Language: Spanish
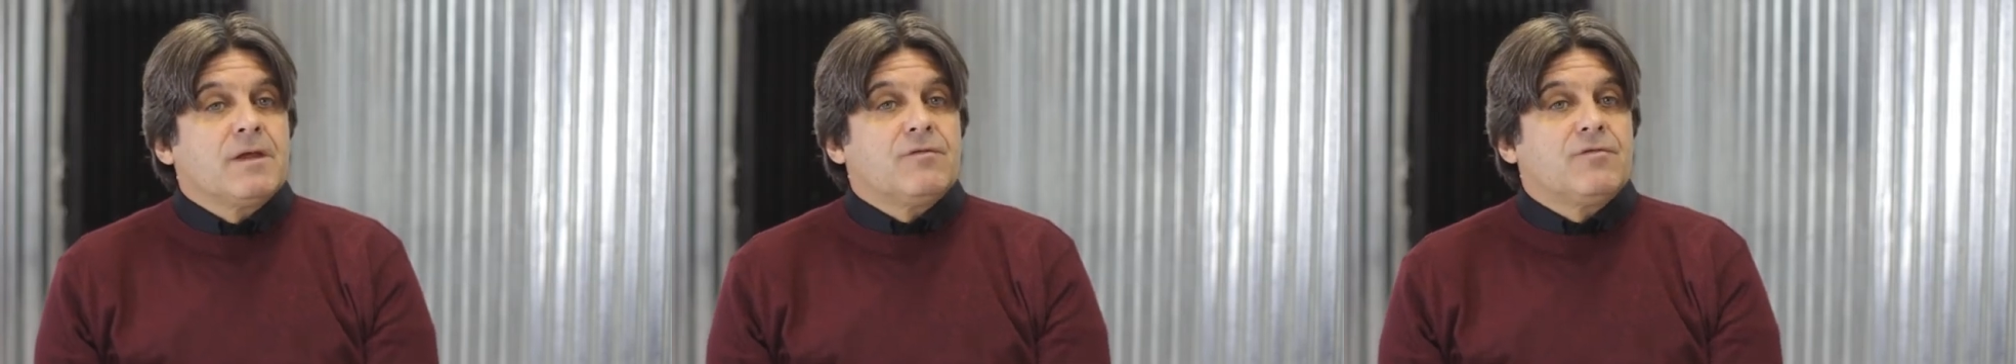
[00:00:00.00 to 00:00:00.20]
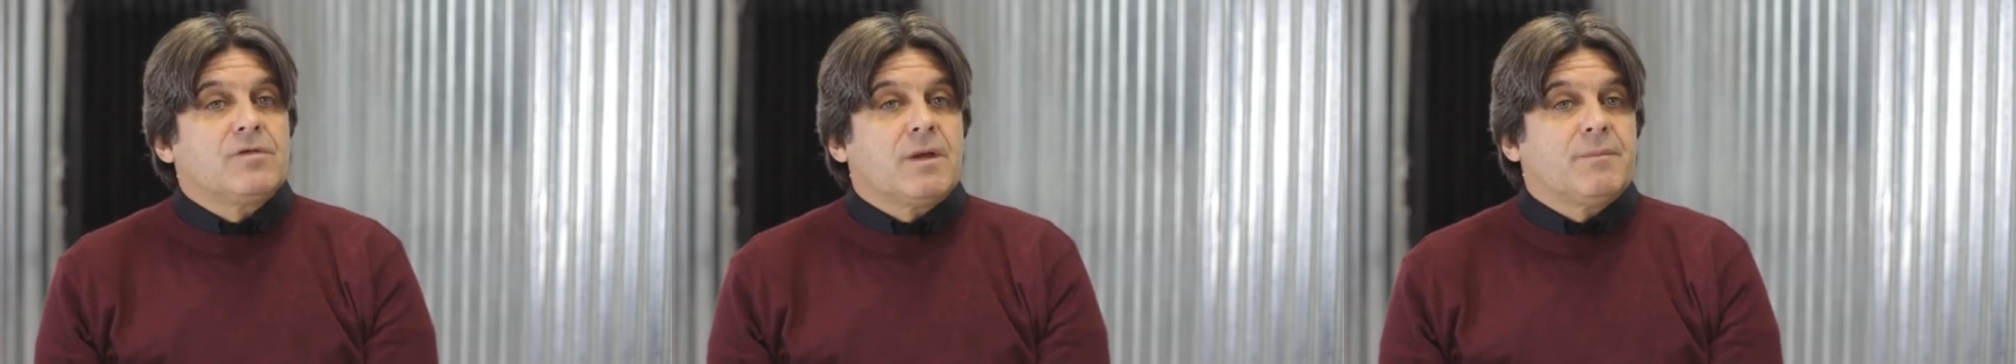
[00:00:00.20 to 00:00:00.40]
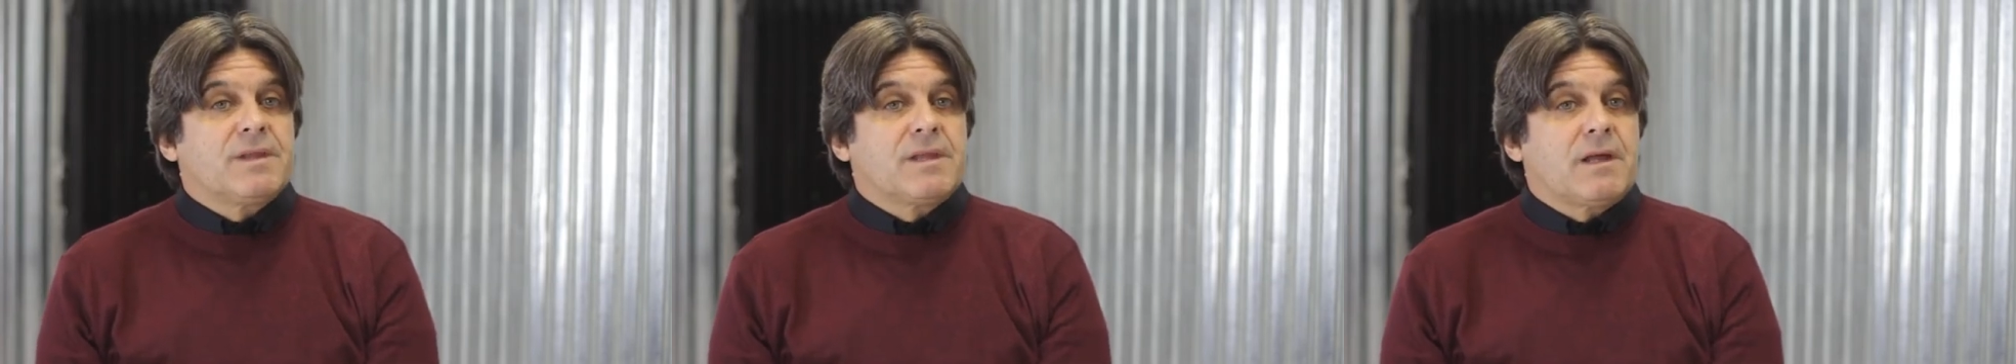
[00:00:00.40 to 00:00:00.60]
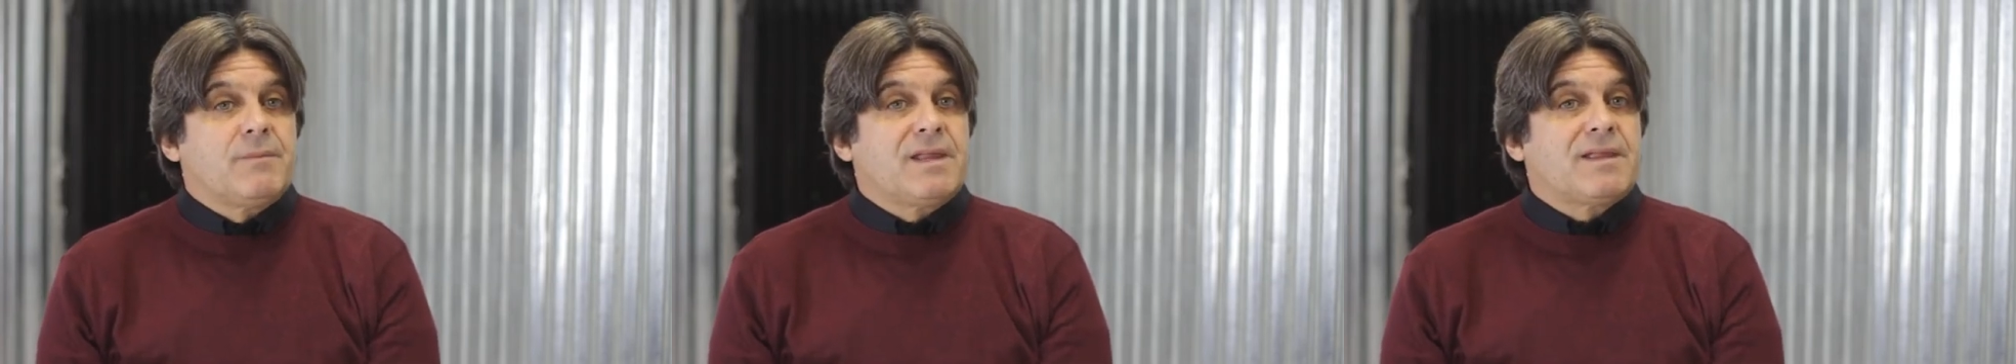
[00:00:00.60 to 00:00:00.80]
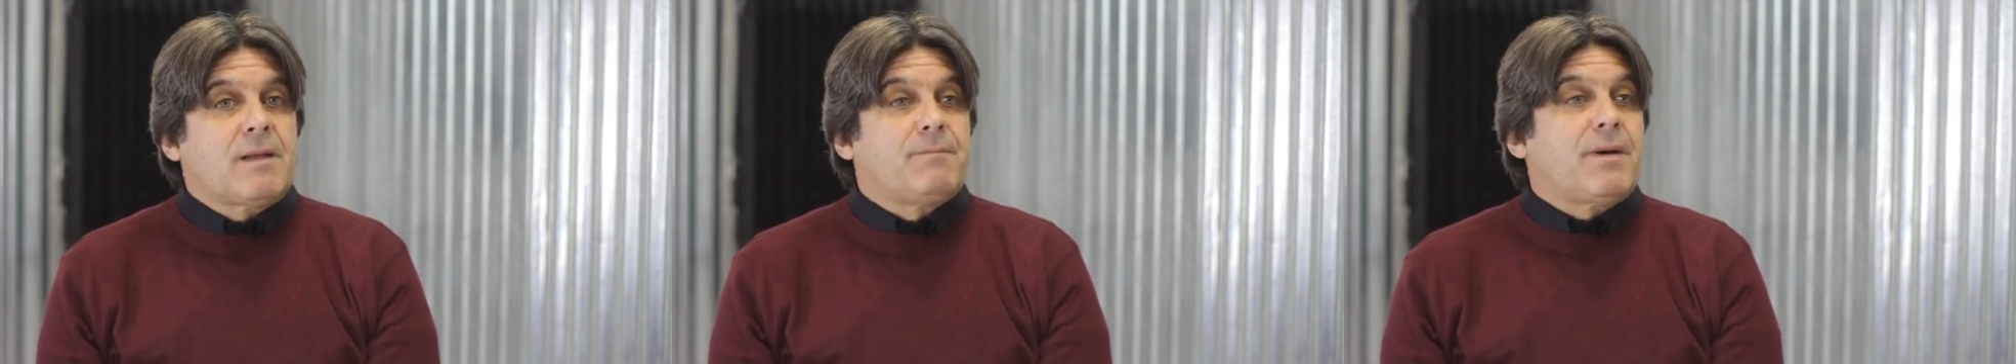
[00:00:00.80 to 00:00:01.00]

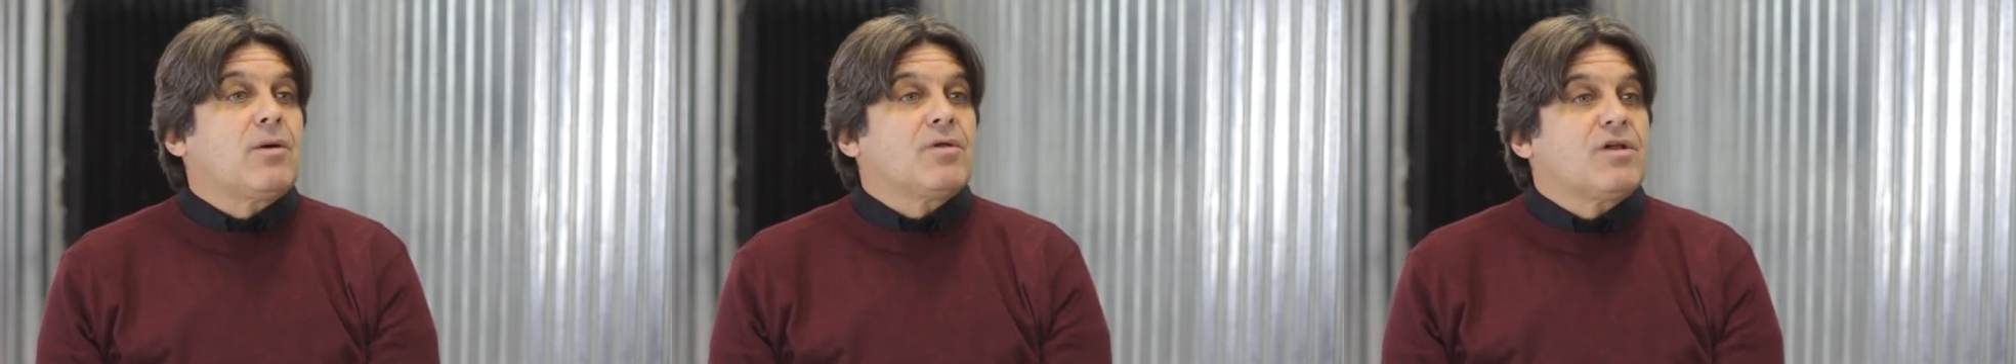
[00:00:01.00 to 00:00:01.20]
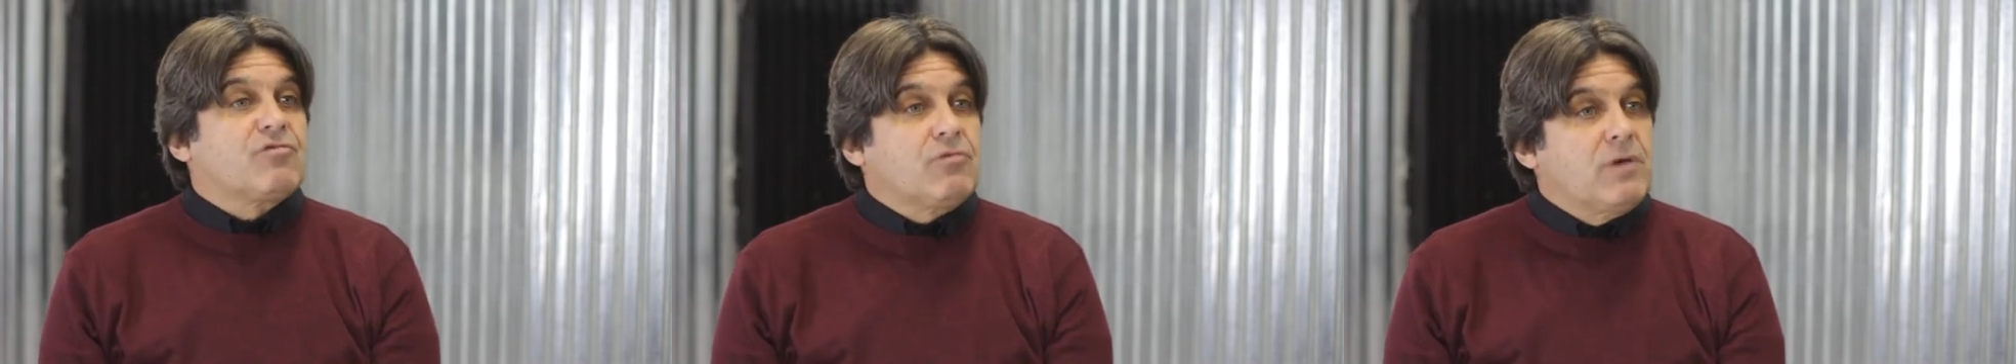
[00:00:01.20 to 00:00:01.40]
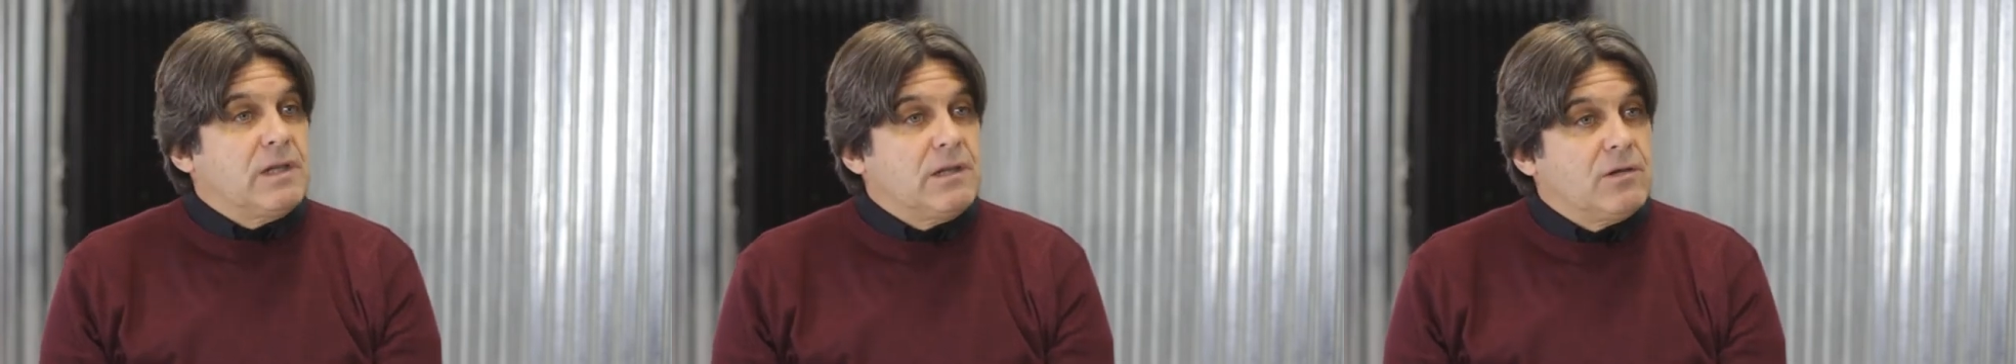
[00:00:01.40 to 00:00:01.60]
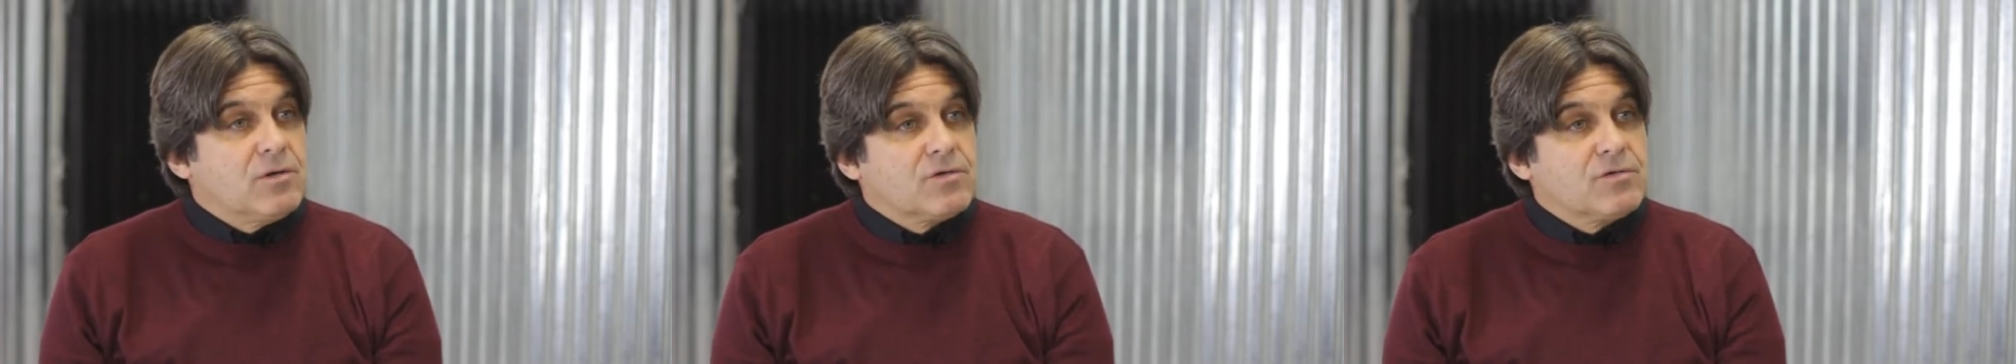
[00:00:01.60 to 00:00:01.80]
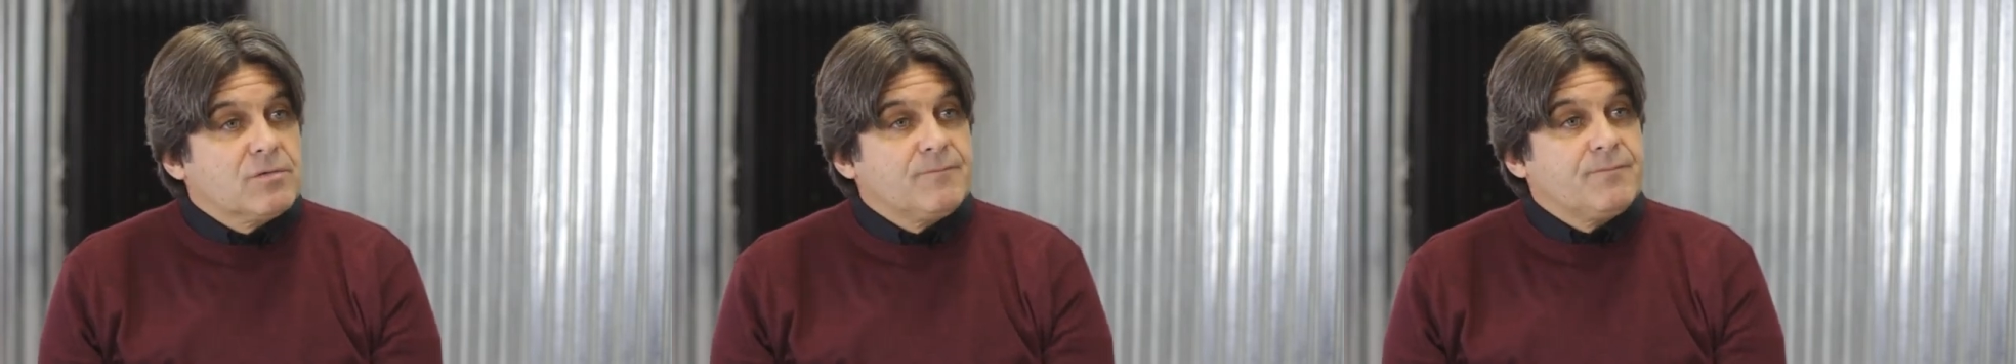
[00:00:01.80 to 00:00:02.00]
fundamentalmente al pago de
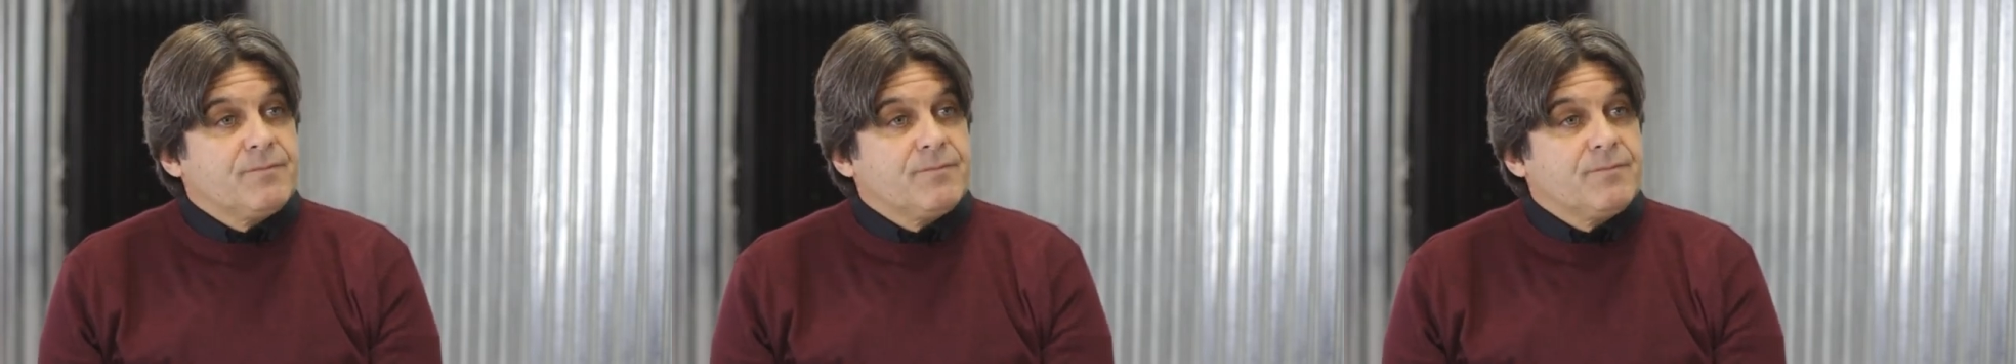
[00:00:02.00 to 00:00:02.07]
sueldos